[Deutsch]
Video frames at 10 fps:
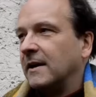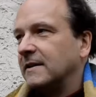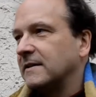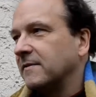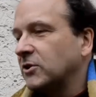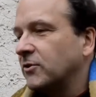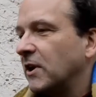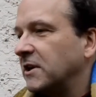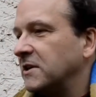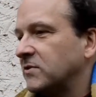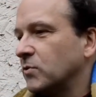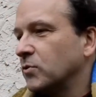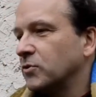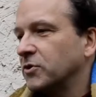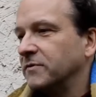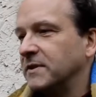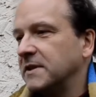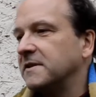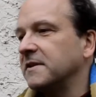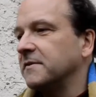Das war schon eine historische
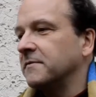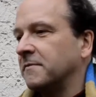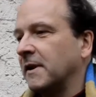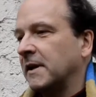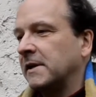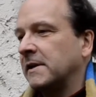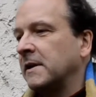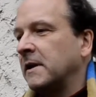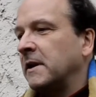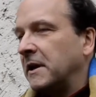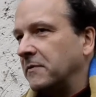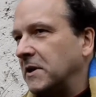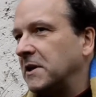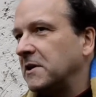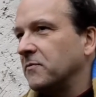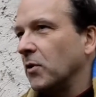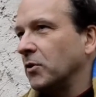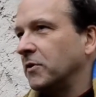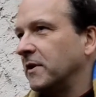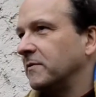Visite, weil in wenigen
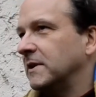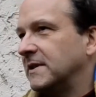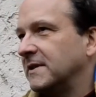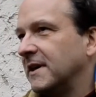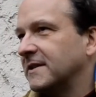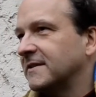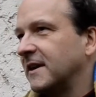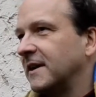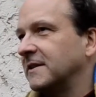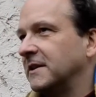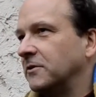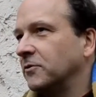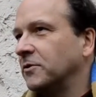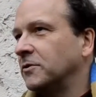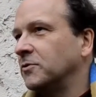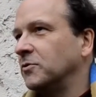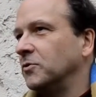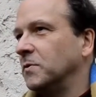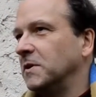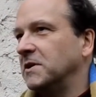Wochen der Weltsicherheitsrat erneut
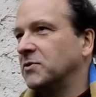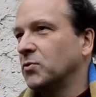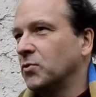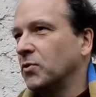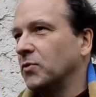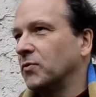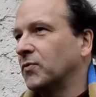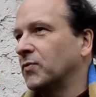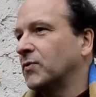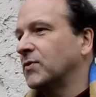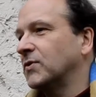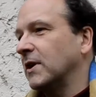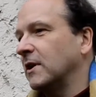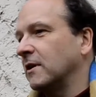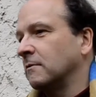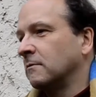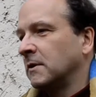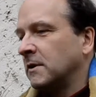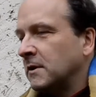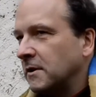über die Zukunft der
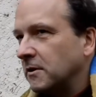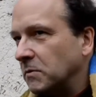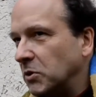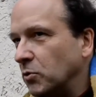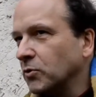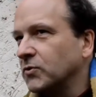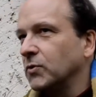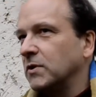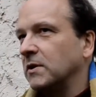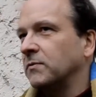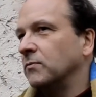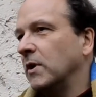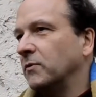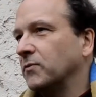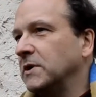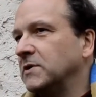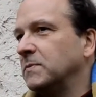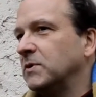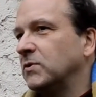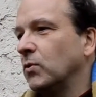MINURSO, der
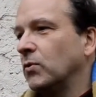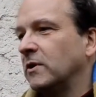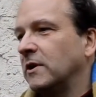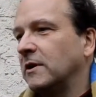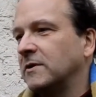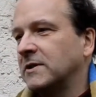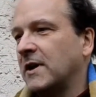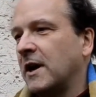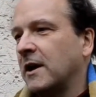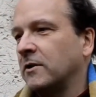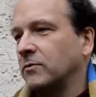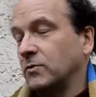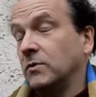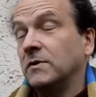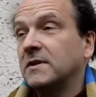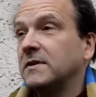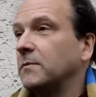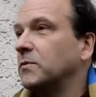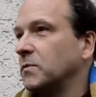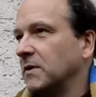UN-Friedensmission in der Westsahara und
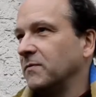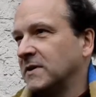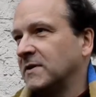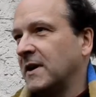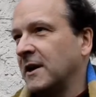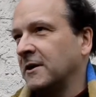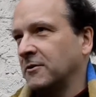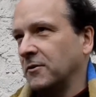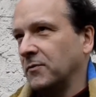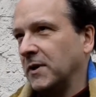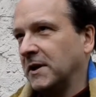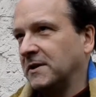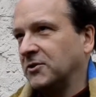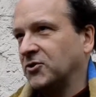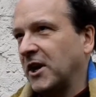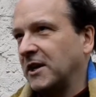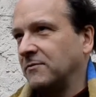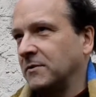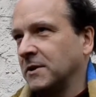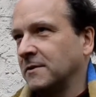insgesamt über den Westsahara-Konflikt
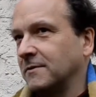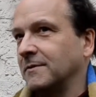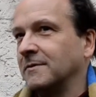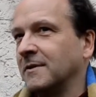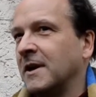entscheiden wird. Und